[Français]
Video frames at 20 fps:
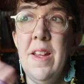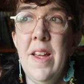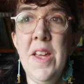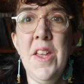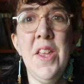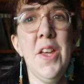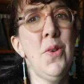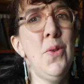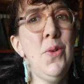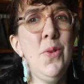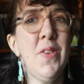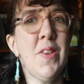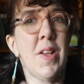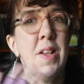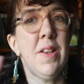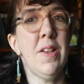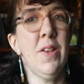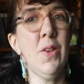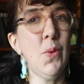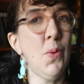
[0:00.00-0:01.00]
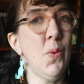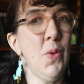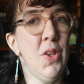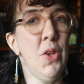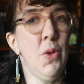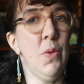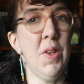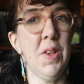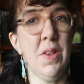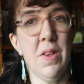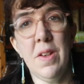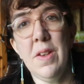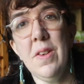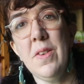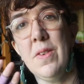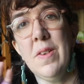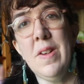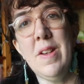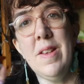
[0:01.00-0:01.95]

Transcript: et il y a eu une certaine continuité dans